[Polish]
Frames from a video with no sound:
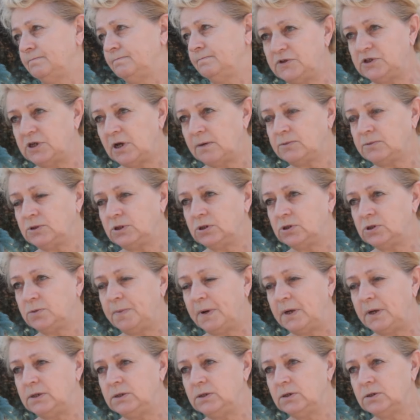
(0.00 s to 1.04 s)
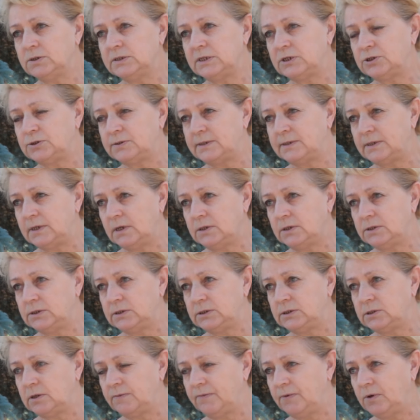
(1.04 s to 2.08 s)
Wiedziałam się od pani, od zarządzania
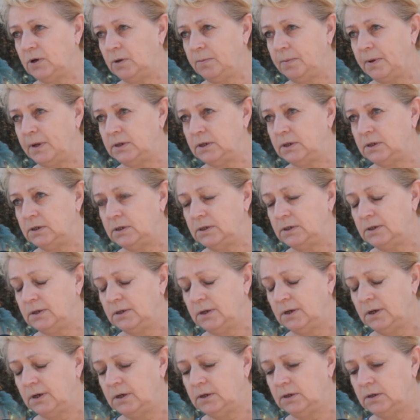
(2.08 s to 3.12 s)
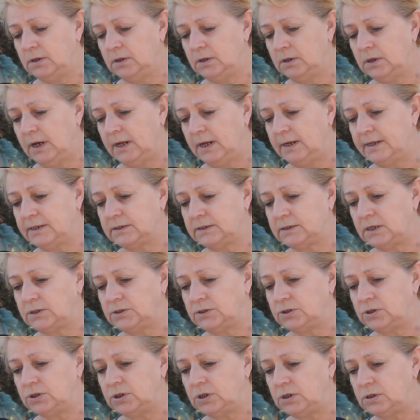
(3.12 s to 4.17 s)
kryzysowego pani y,
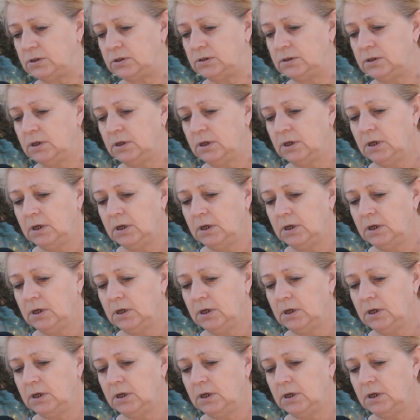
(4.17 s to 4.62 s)
Aleksandry